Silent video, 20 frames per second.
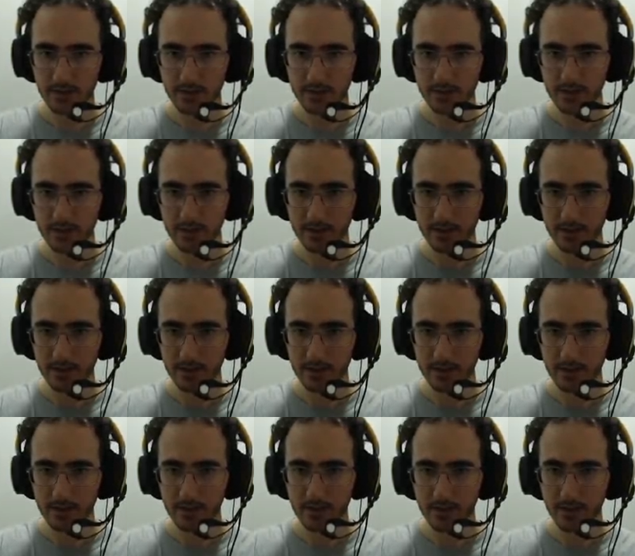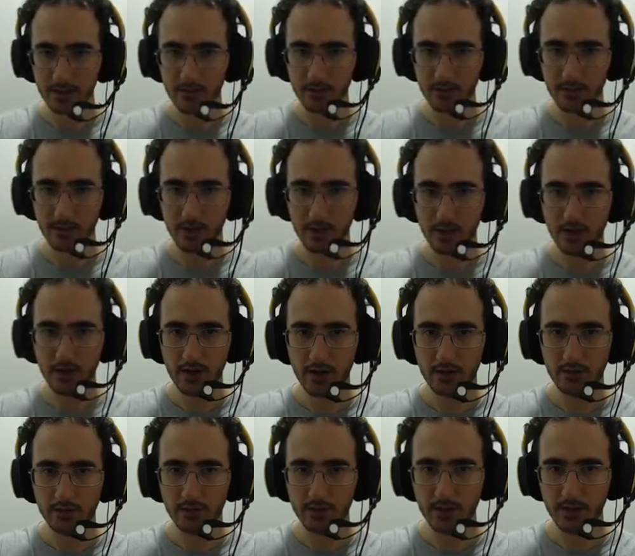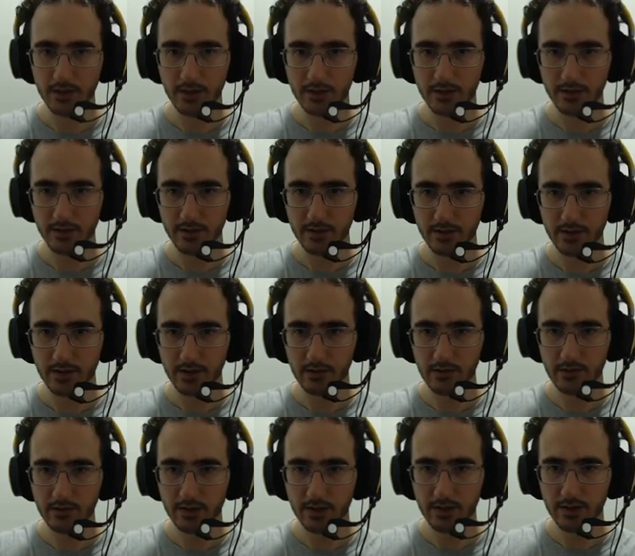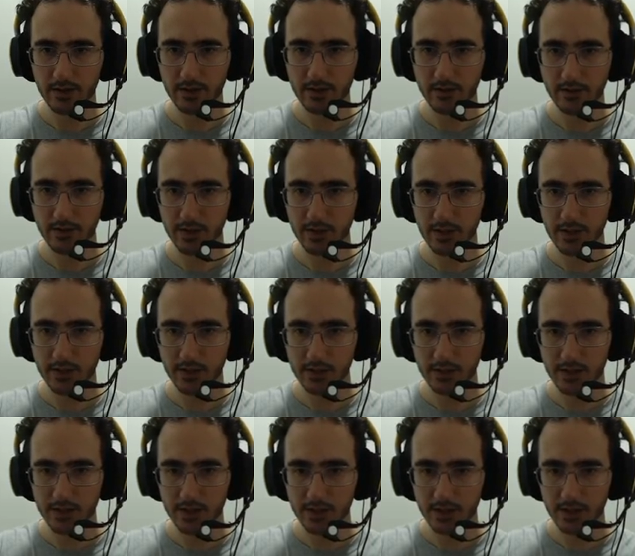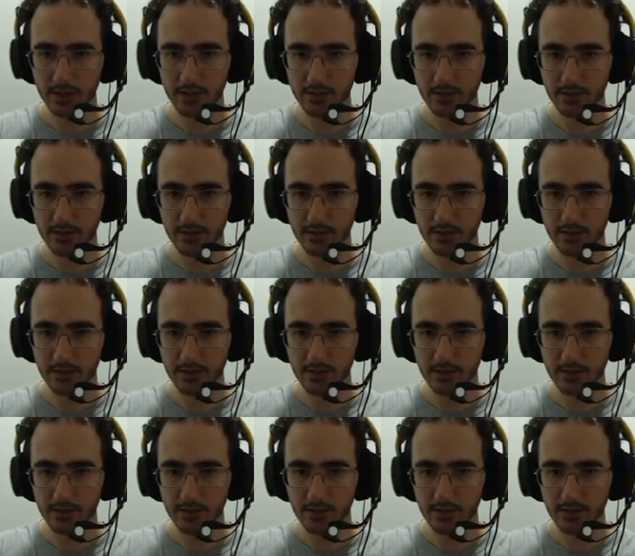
Aqui tem uma árvore, que não é verdade, é um gigante caído.